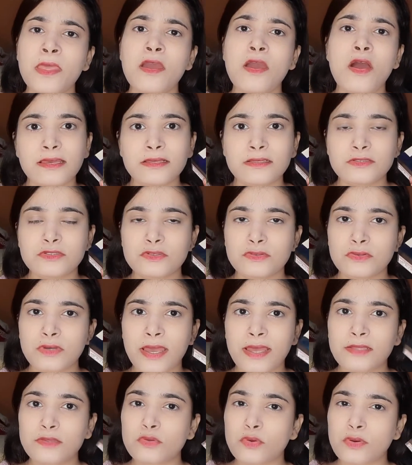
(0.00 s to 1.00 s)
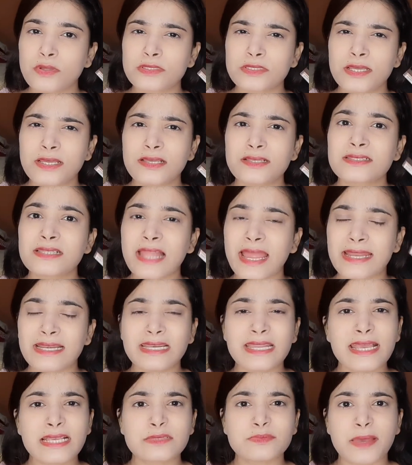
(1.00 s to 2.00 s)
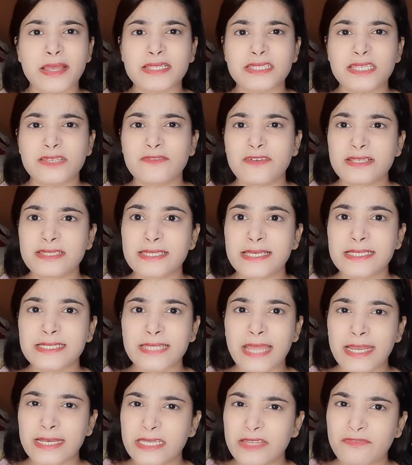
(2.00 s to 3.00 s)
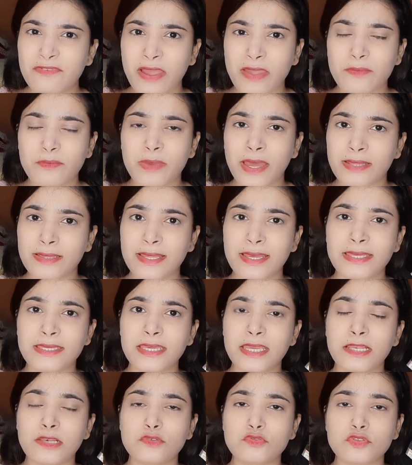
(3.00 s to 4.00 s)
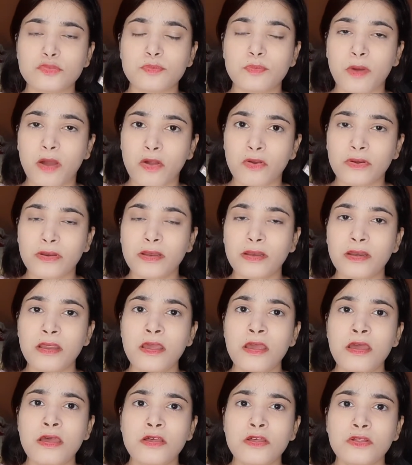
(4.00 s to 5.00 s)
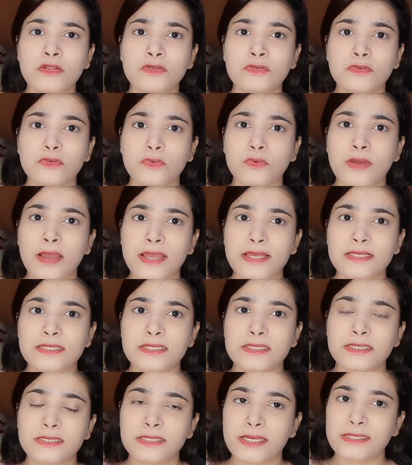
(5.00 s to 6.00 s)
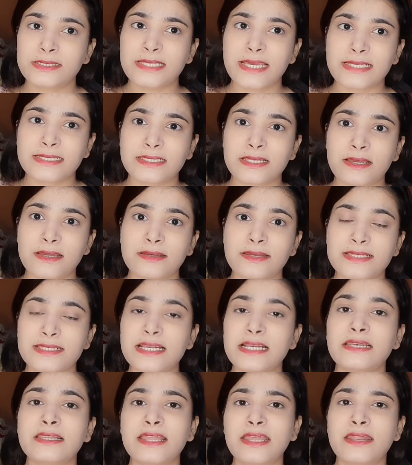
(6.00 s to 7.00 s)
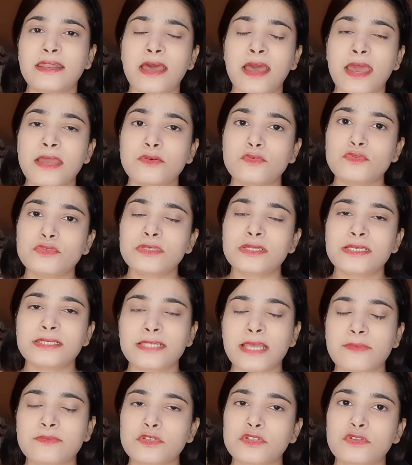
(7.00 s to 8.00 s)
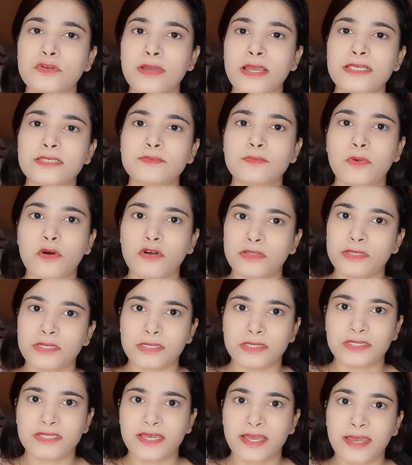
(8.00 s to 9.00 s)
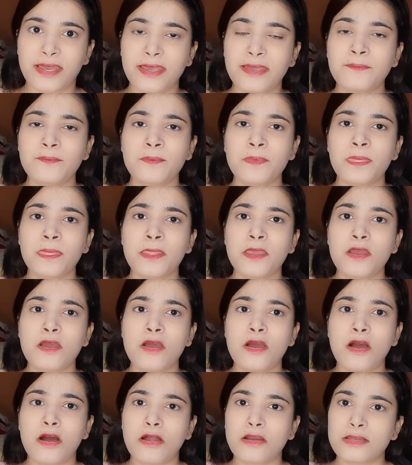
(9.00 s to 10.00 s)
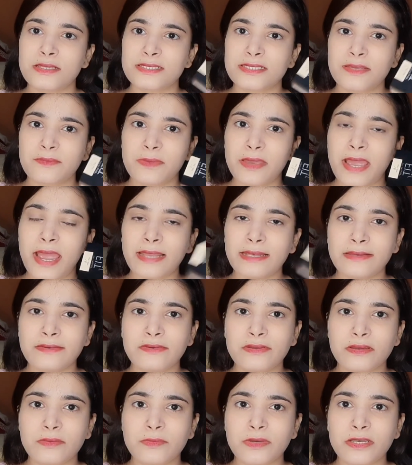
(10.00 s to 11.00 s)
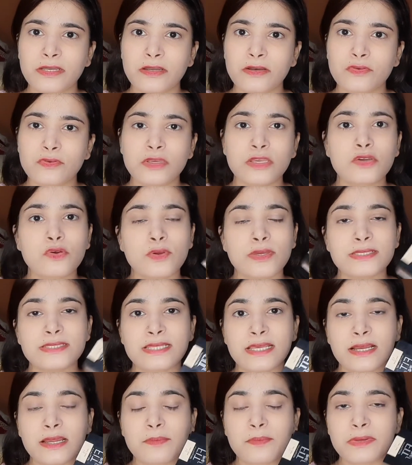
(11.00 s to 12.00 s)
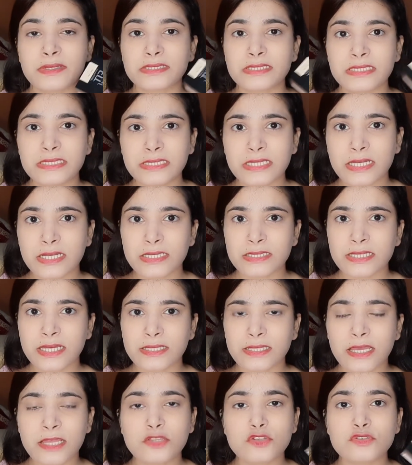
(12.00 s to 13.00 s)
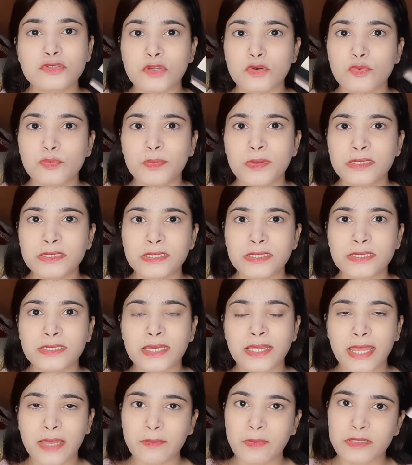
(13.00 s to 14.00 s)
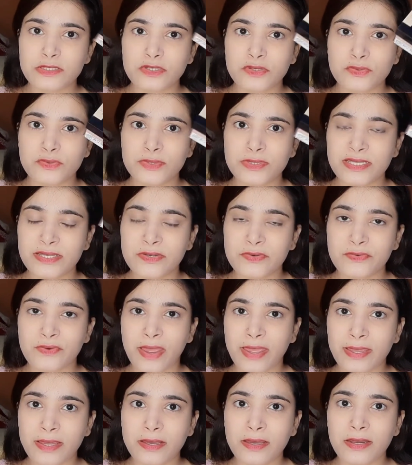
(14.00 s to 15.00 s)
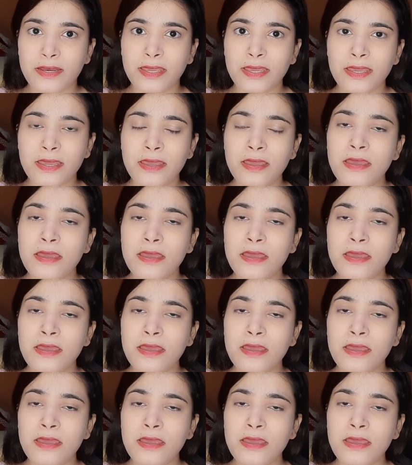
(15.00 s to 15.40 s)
ये जो है थोड़ा सा स्लाइटली एक्सपेंसिव है सिक्स नाइन्टी फाइव में आता है ये लूज़ पाउडर तो गाइज़ ये जैसा रिज़ल्ट दे रहा है उस हिसाब से तो गाइज़ बहुत ही अच्छा है और इसे मैं हाईली रिकमेंड करूँगी कोई इसे अगर परचेस करना चाहता है तो ज़रूर परचेस करें एक बार ज़रूर इसे ट्राई करें